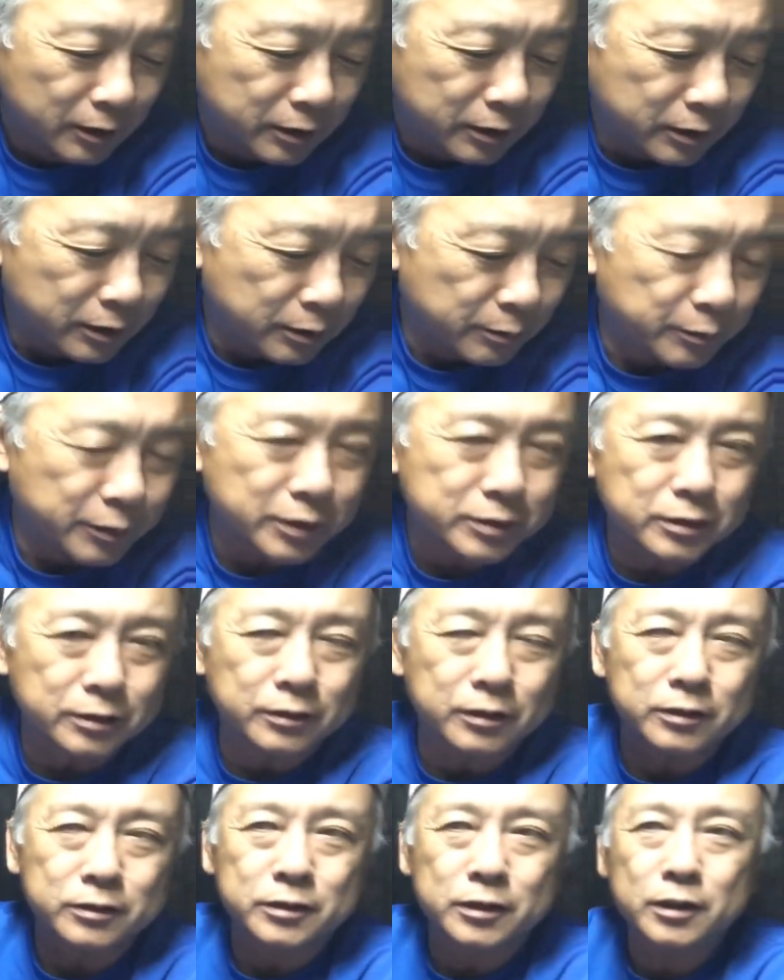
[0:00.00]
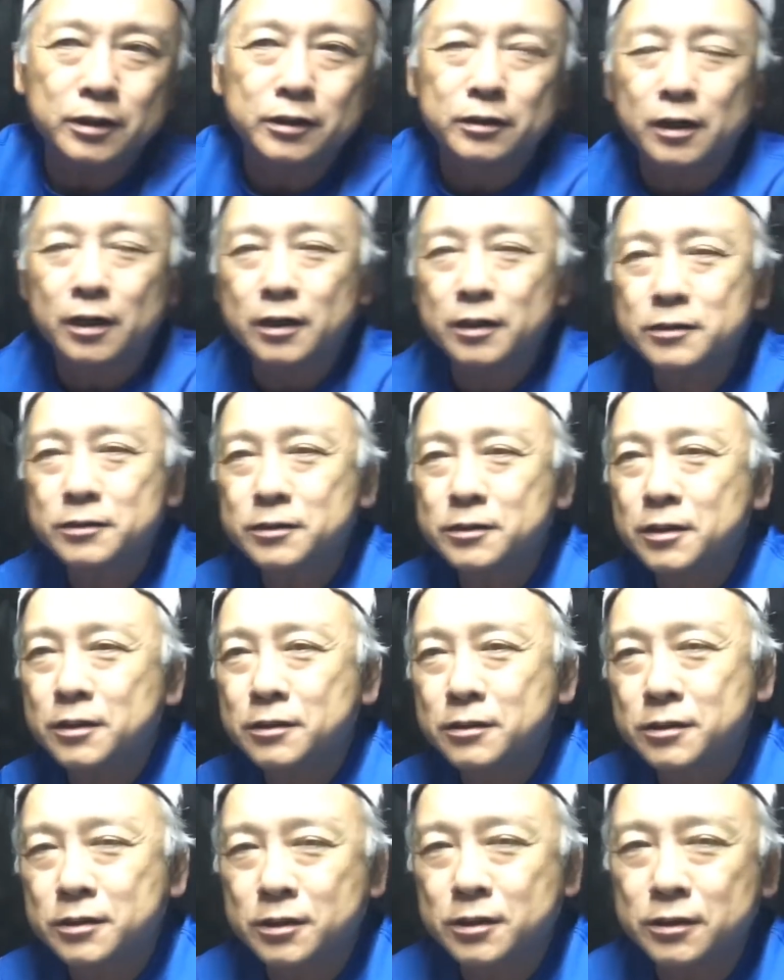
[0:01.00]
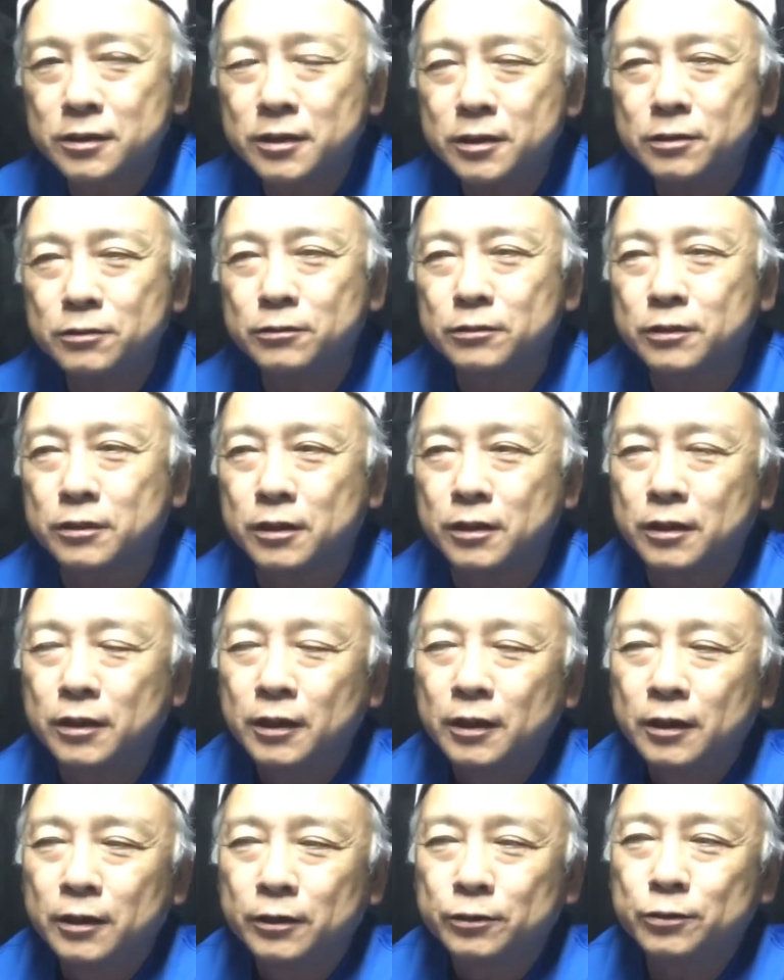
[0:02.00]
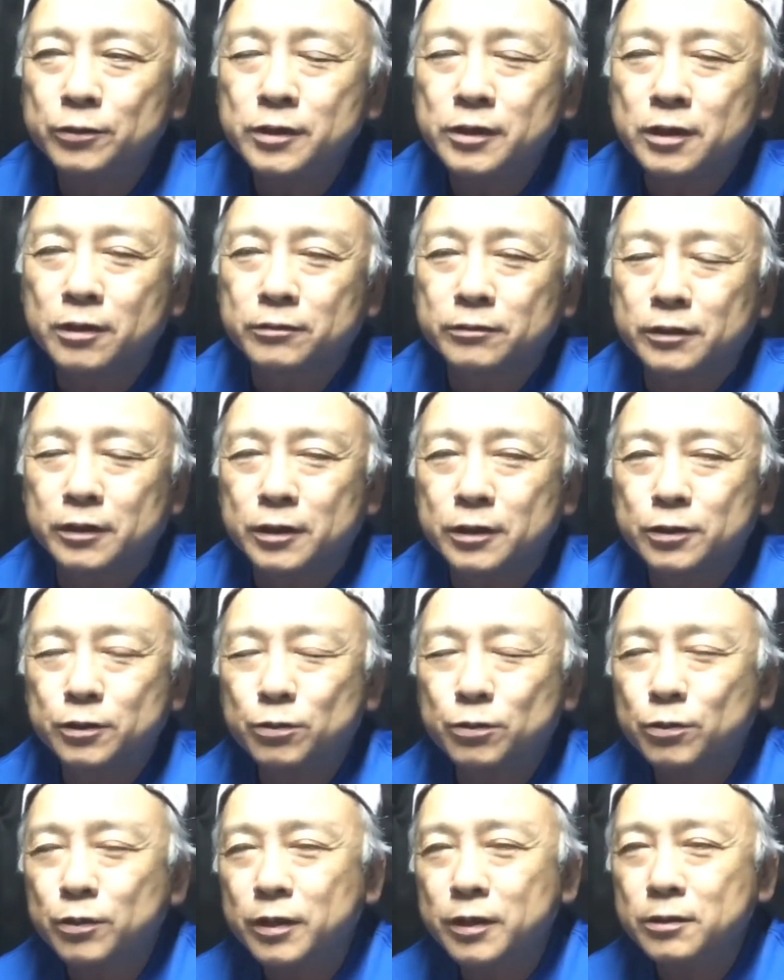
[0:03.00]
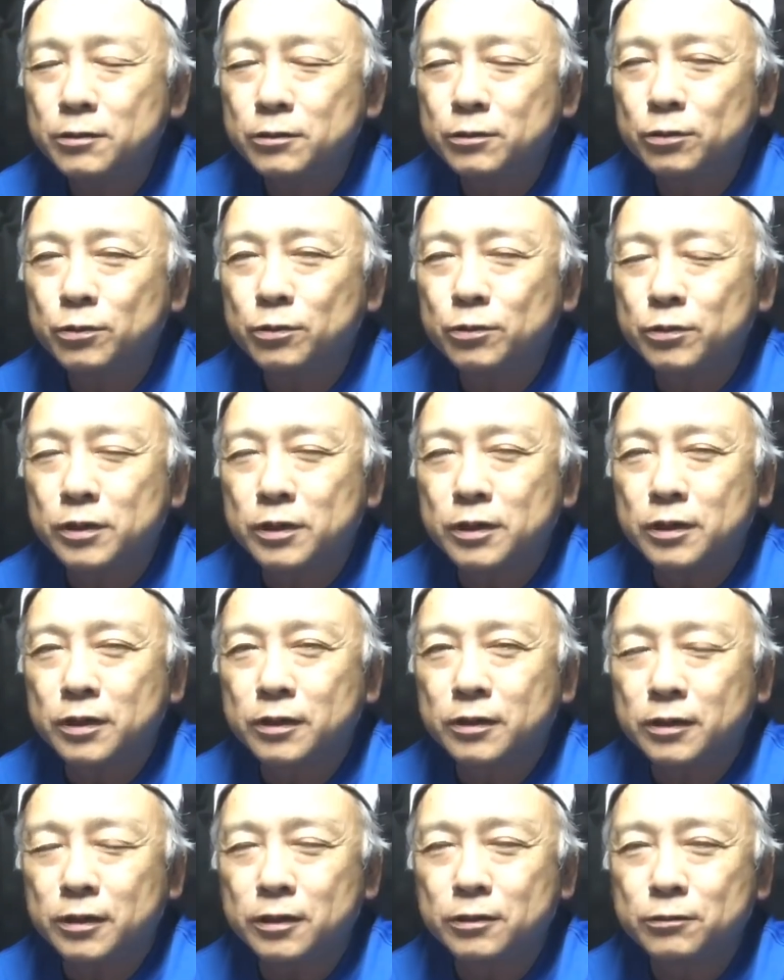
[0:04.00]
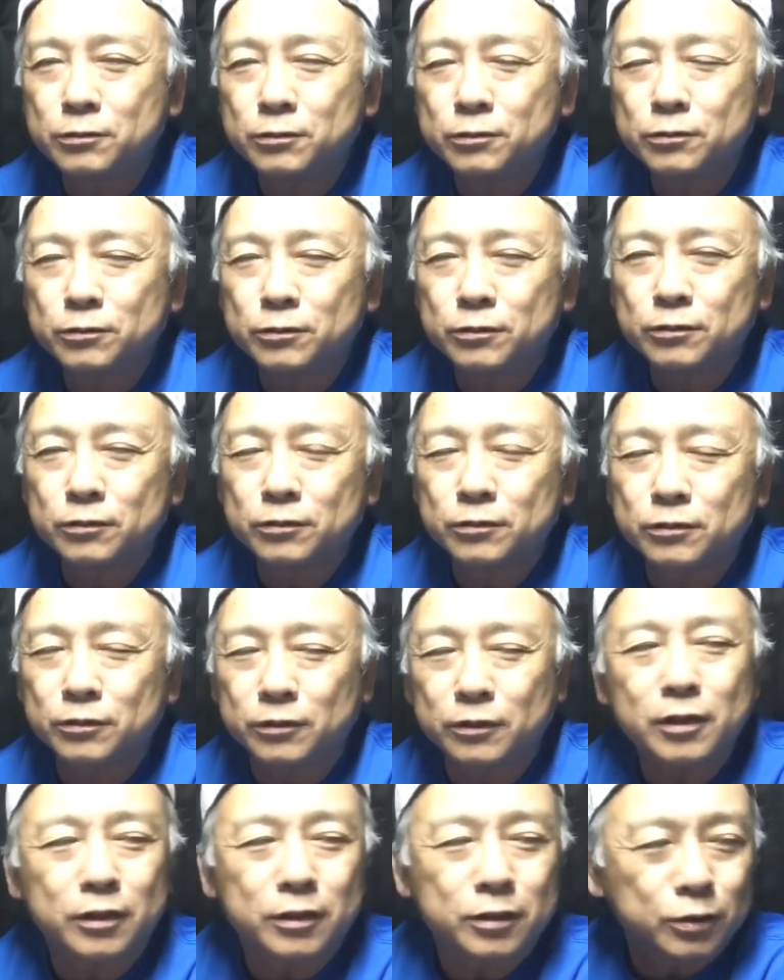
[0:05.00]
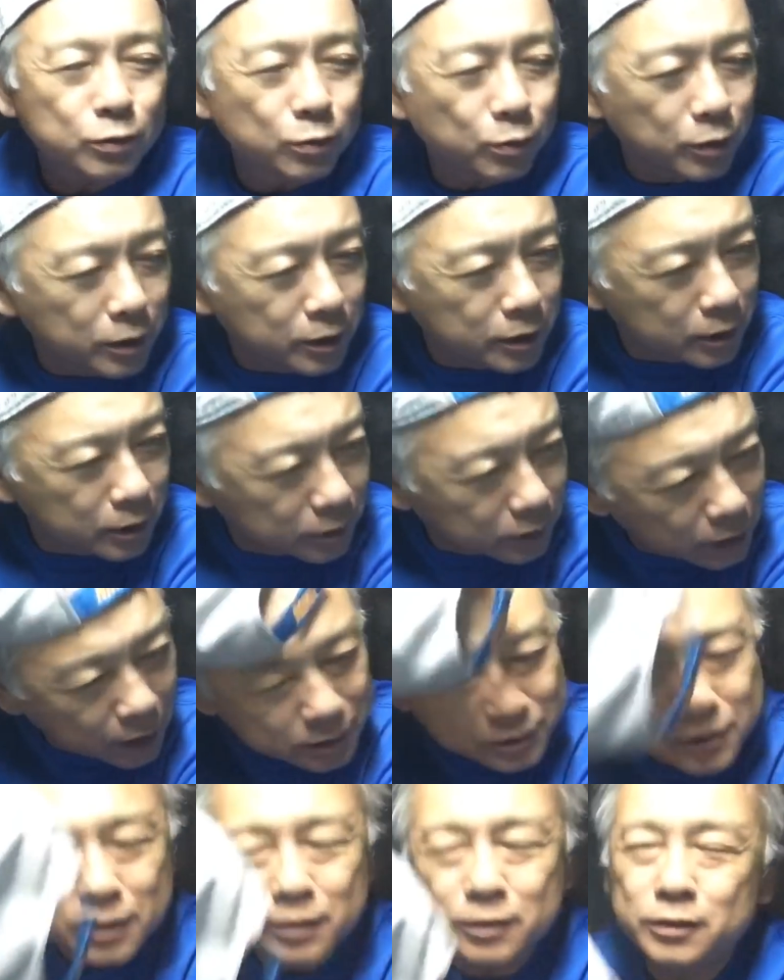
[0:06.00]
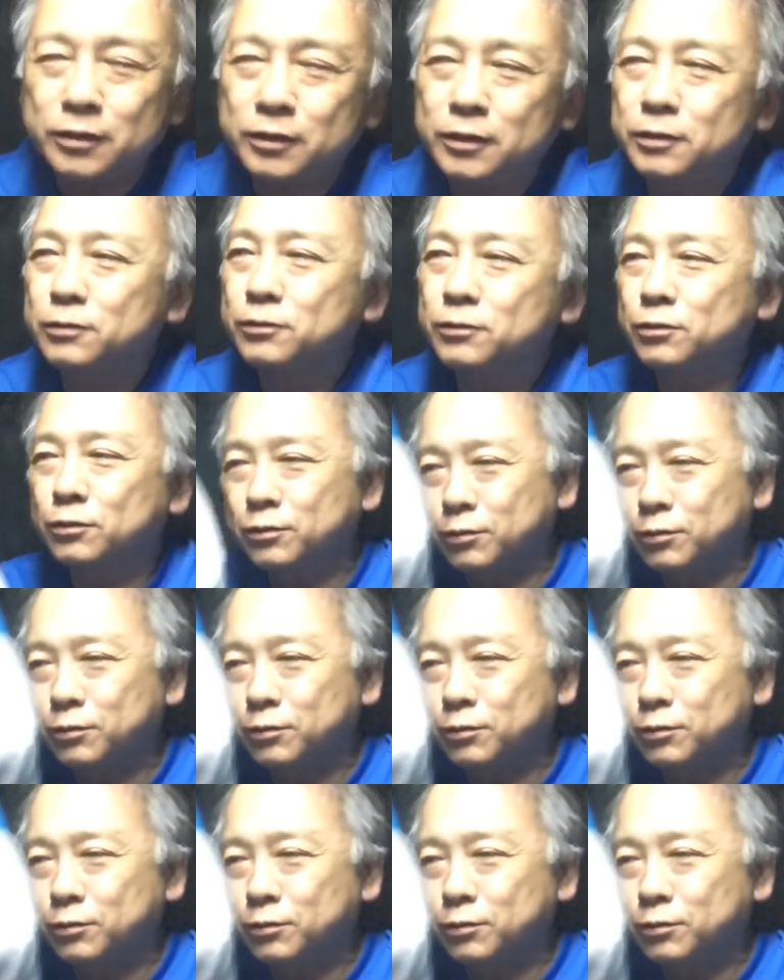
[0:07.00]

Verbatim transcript: えー、皆さんね、ぜひ感染しないようにね、とにかくね、人がいるところに行くね、人がたくさんいるとこ